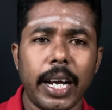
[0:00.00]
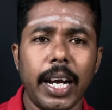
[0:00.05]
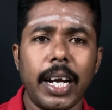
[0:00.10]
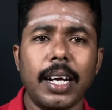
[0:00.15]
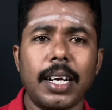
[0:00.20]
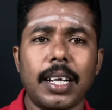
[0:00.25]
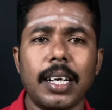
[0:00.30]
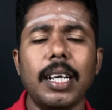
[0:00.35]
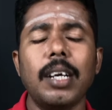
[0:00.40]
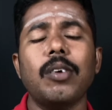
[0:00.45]

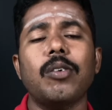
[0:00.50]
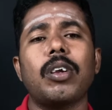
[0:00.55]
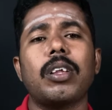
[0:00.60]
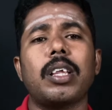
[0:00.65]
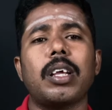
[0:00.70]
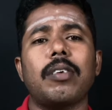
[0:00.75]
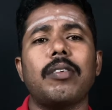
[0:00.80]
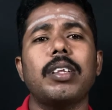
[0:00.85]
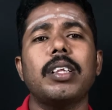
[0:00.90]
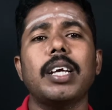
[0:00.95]
ஏட்டு
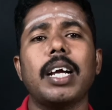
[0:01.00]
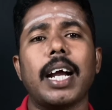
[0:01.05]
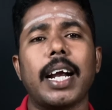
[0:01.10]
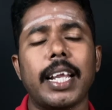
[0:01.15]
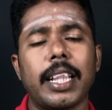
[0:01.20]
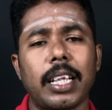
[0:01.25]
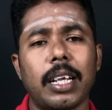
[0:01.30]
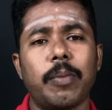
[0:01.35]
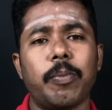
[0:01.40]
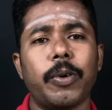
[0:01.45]
ஒருத்தரை வந்து
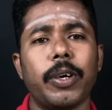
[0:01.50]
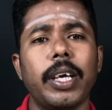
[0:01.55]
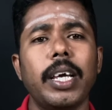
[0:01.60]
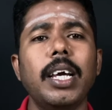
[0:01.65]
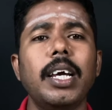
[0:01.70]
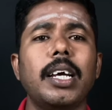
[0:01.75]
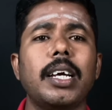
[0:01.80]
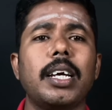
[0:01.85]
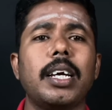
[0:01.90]
கடத்திட்டு போய்